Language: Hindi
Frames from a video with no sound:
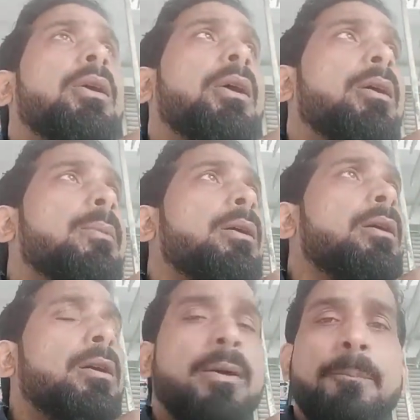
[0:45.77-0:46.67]
एक
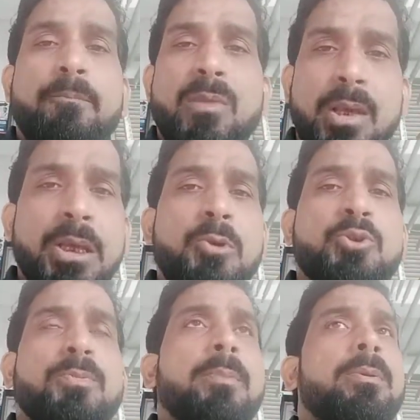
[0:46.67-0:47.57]
हमारा ई
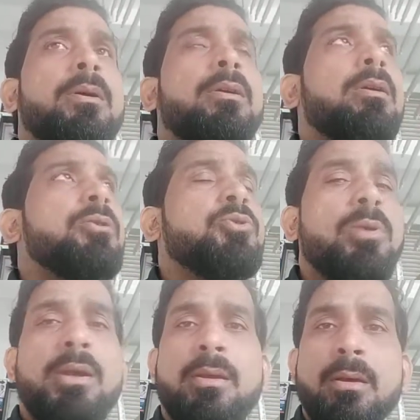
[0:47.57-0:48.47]
न्यूज़पेपर जो
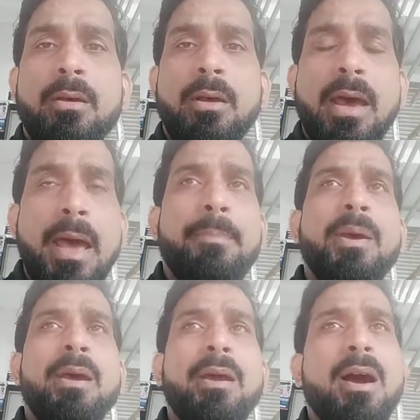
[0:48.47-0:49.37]
एक ऐप
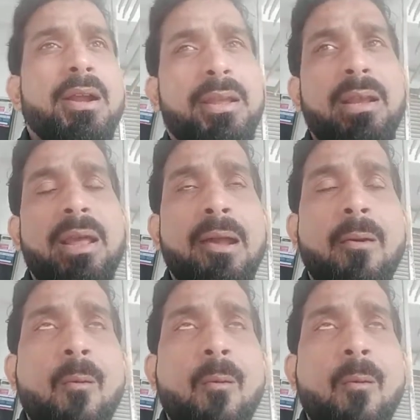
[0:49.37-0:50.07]
है आर्टिकल है